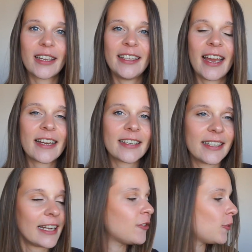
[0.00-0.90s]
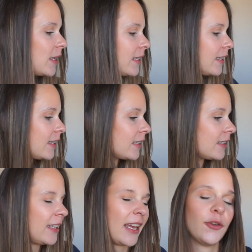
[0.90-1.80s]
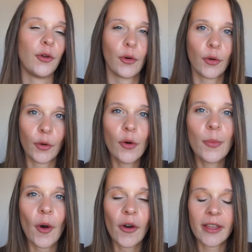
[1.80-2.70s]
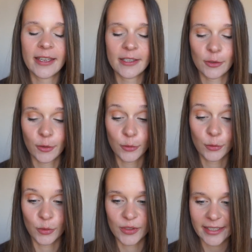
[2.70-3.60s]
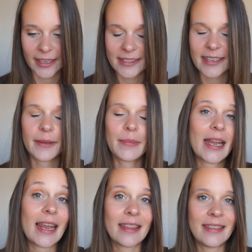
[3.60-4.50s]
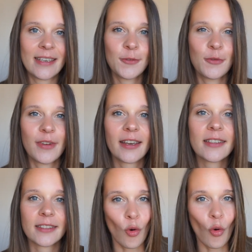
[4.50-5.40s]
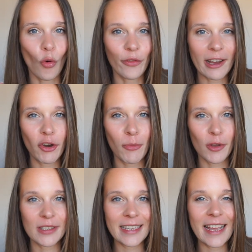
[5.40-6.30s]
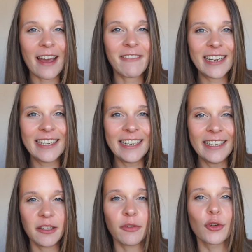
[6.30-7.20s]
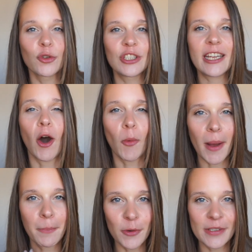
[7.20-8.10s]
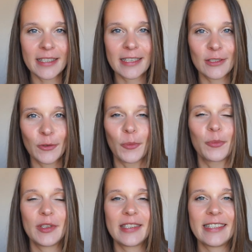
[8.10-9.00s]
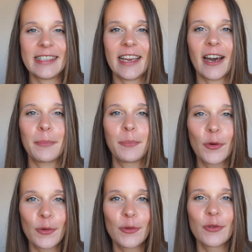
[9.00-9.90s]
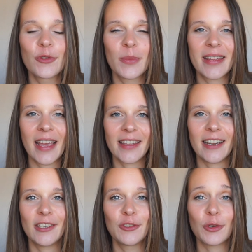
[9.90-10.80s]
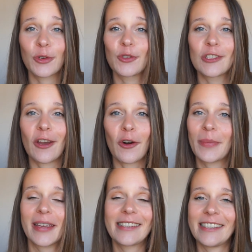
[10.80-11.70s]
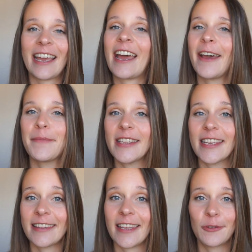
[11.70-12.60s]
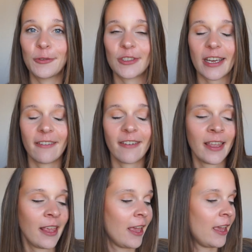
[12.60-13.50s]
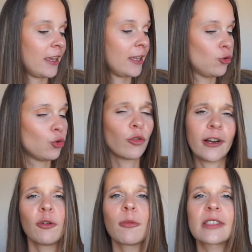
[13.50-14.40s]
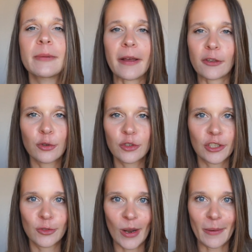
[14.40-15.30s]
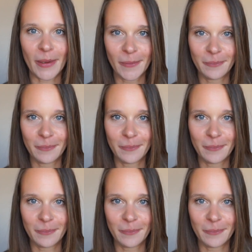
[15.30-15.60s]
Il y a quelques BD, quelques romans et surtout de très très belles découvertes. On va commencer avec les livres que j'ai en ma possession, puisqu'il y a beaucoup de mes dernières lectures que j'ai empruntées à la médiathèque où je travaille, et du coup on va commencer par ceux que j'ai sous la main.